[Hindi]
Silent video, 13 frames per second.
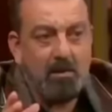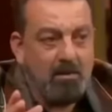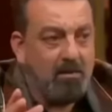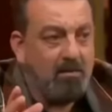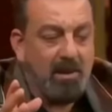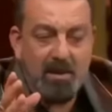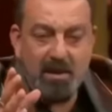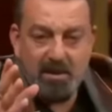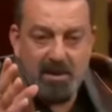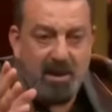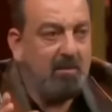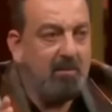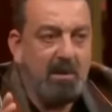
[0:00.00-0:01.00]
माहौल
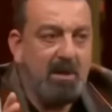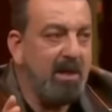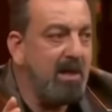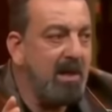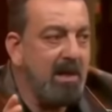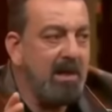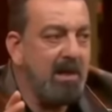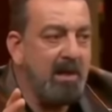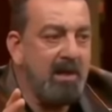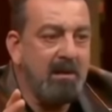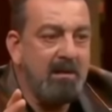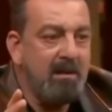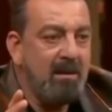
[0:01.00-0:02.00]
जो मैंने जेल में
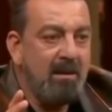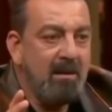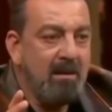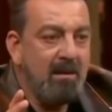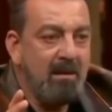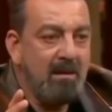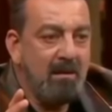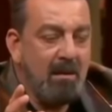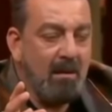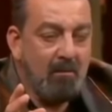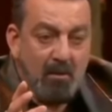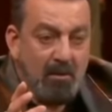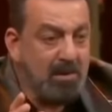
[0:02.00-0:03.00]
देखा है कि
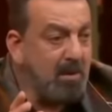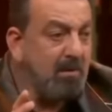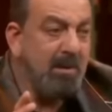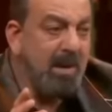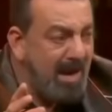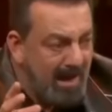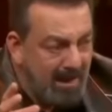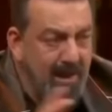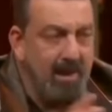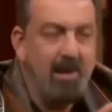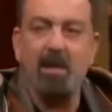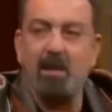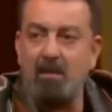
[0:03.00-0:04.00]
हम लोग सब
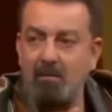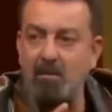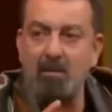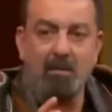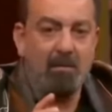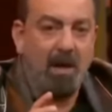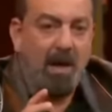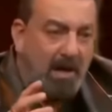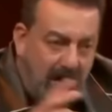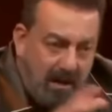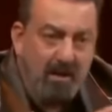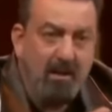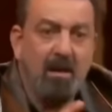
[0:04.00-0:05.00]
एक ही हैं हम लोग
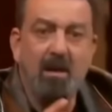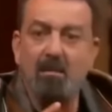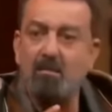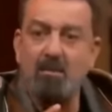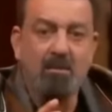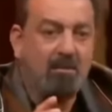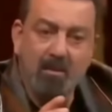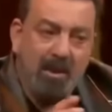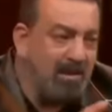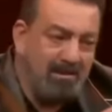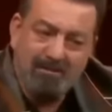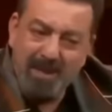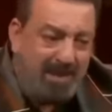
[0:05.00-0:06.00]
इंडियन हैं हम
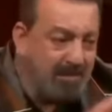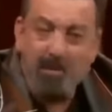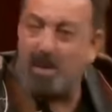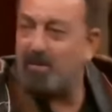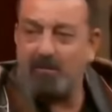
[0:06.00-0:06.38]
लोग कोई